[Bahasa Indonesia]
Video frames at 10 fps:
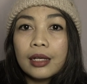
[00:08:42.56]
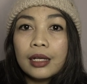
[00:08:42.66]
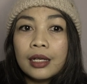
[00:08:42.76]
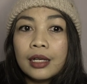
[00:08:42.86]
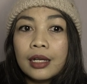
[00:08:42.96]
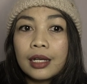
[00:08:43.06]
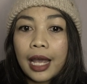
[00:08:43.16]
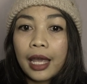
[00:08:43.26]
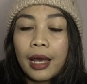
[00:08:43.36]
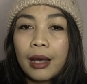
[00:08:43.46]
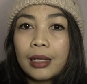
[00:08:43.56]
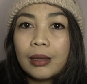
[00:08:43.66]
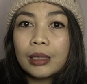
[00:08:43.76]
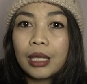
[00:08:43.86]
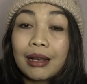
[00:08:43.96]
uh, kayak
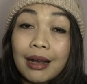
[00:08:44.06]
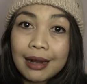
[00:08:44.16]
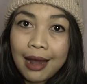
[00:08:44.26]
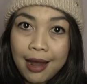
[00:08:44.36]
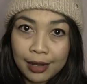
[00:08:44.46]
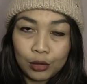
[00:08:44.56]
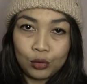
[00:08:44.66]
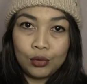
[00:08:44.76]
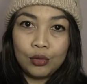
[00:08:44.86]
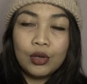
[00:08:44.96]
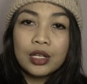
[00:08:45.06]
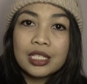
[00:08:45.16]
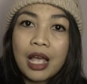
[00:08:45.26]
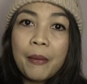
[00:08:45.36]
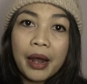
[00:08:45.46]
terkekang gitu.
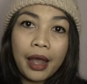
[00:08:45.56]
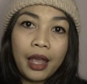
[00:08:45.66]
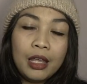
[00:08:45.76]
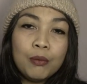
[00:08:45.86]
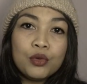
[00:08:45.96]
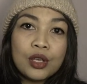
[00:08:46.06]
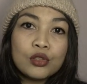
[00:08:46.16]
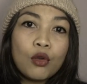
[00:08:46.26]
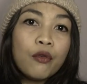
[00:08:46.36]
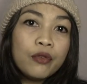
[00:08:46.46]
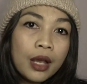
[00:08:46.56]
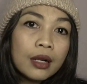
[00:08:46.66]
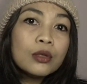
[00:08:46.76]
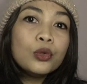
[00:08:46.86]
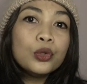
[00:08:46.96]
Sama kayak ibunya Sofi
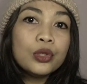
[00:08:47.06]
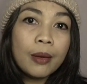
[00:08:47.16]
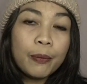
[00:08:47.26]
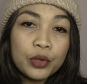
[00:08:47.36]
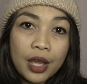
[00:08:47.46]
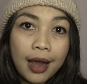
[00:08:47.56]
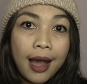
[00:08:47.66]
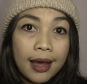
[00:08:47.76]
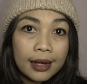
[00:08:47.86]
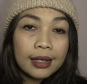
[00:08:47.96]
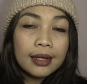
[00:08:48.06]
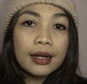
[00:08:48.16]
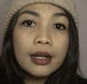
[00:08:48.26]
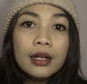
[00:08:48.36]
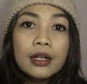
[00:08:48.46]
yang dulunya punya
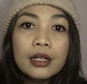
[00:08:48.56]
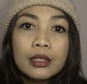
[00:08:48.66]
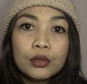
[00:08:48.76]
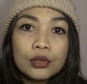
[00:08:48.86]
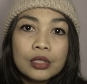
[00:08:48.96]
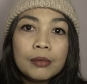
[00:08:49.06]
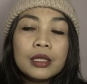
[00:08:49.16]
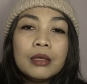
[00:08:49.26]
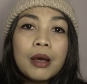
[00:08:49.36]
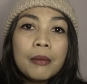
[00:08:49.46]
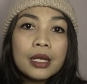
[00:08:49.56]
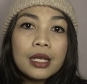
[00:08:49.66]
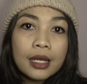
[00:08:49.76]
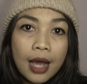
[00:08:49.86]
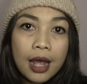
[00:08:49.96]
karir, terus tiba-tiba
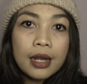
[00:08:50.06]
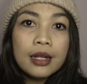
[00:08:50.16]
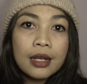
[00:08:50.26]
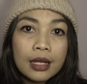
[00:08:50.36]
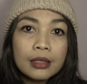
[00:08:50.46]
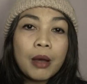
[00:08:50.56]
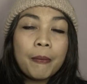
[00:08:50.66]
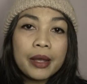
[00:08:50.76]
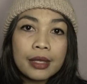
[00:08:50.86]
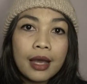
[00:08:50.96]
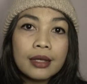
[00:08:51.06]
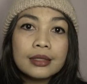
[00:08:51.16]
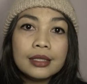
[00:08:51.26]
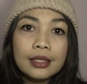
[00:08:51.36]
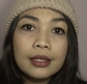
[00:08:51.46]
menikah dengan bapaknya
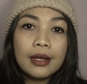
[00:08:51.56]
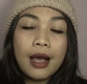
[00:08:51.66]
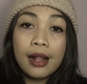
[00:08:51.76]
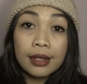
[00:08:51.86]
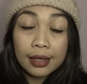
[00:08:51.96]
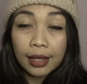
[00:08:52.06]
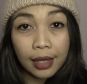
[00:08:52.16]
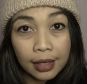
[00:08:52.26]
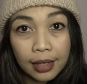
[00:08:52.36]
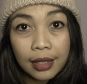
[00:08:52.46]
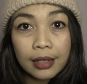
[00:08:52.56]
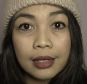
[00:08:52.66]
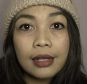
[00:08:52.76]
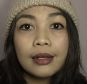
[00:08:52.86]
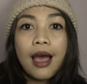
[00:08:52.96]
si Alrik ini
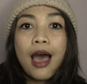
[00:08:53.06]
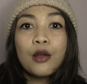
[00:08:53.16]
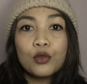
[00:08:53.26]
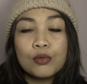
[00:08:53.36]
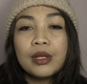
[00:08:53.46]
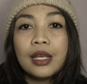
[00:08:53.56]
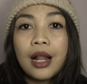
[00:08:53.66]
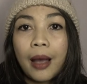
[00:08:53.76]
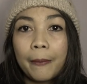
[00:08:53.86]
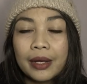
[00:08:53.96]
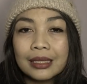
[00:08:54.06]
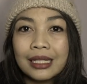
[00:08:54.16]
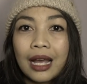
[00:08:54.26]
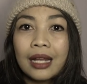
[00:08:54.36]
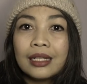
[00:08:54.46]
dan harus meninggalkan
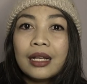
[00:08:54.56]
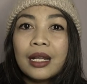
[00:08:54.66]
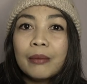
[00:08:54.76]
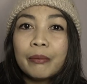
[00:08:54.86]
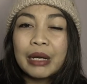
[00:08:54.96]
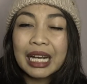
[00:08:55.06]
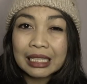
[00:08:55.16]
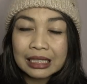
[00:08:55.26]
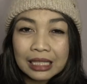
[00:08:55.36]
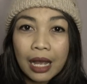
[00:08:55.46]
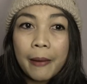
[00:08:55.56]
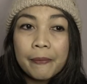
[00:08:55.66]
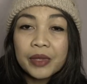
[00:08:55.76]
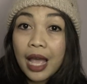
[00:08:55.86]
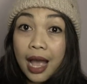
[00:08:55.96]
pekerjaannya dan bekerja
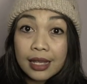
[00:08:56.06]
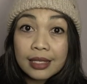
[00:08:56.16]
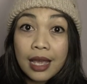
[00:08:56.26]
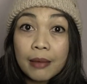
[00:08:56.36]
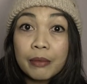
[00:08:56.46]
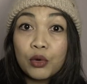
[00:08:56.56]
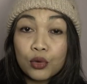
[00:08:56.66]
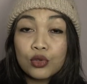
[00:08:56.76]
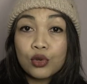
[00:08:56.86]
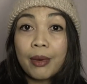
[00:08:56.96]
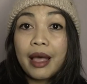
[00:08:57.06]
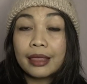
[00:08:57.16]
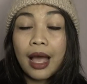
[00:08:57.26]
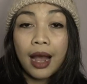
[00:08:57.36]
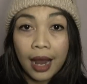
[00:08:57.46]
hanya mengurus rumah
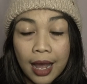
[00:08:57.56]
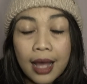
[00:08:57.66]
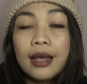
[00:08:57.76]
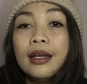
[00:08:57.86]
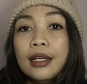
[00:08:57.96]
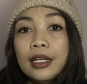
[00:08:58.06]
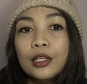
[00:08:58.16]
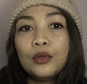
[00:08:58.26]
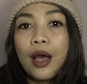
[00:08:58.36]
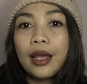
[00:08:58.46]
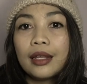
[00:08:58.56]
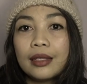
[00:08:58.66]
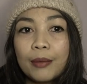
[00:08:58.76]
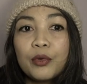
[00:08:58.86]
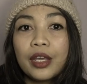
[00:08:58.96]
tangga itu
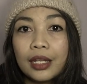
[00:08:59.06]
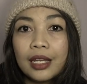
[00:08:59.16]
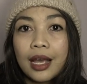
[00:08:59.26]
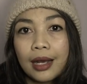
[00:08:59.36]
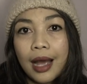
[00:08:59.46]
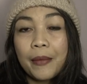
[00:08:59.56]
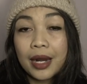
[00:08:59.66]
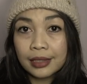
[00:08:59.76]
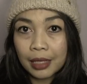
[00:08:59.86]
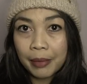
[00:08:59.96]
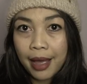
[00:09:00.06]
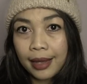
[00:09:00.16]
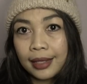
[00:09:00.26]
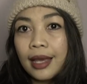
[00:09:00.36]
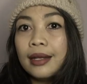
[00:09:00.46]
akhirnya mungkin dia nggak merasa
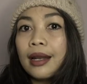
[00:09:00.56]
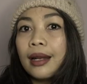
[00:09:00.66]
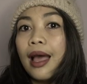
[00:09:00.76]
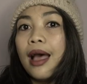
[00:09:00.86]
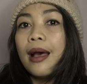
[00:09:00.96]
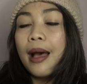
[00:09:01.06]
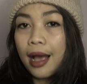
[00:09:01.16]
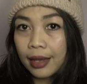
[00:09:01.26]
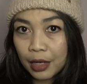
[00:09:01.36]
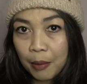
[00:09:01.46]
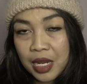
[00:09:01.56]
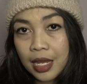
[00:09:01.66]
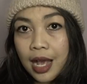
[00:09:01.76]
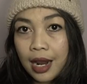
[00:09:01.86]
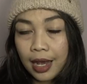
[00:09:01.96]
bahagia dan akhirnya
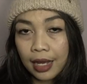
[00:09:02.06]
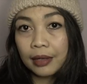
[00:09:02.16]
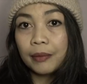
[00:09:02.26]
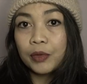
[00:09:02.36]
meninggalkan